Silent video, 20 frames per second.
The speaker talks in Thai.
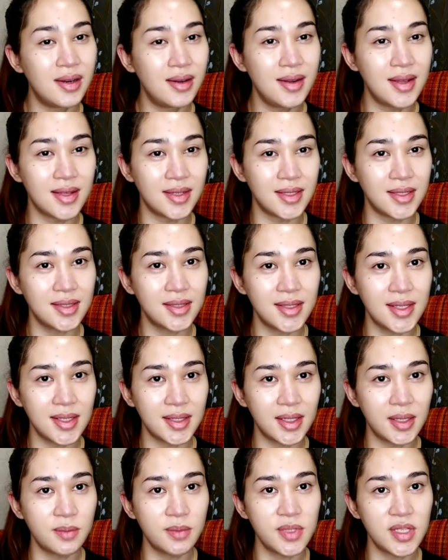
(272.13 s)
เหลือสัก
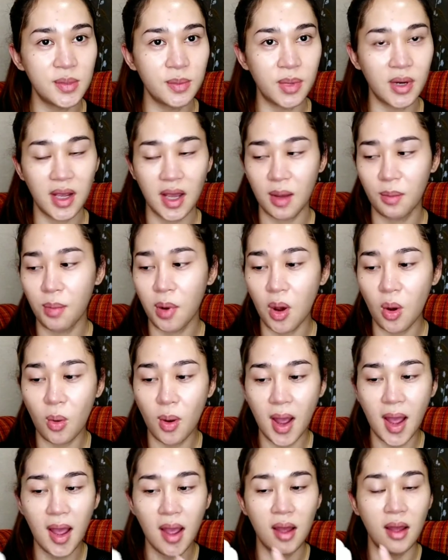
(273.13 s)
7 เต็ม 10แล้วกันเพราะ
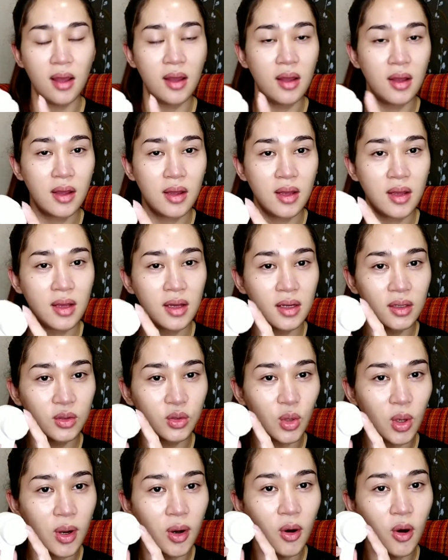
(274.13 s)
ว่า
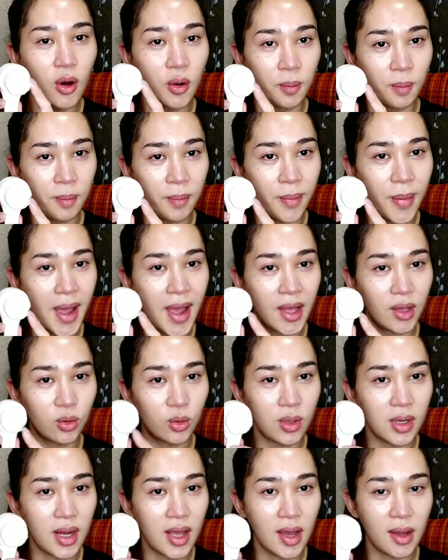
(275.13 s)
ตัวขนแปรง
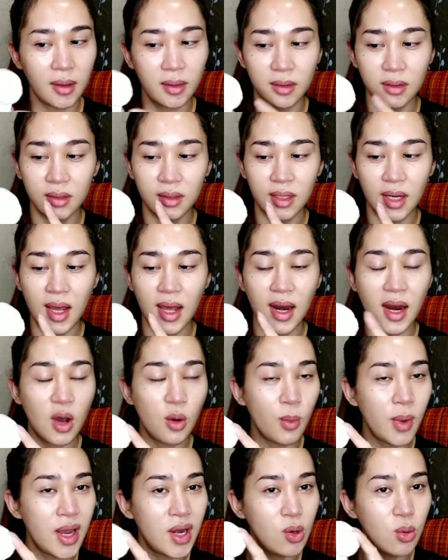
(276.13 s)
ตัวเนี้ยถ้าเรา
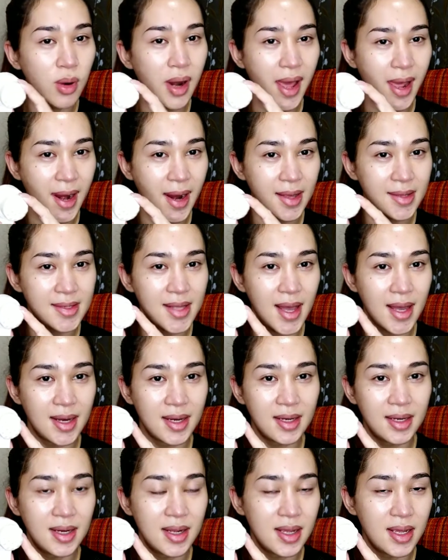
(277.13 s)
ไม่ดูแลรักษา
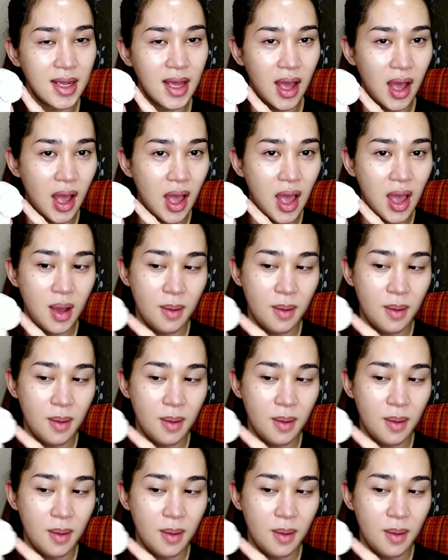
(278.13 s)
ดีๆอะ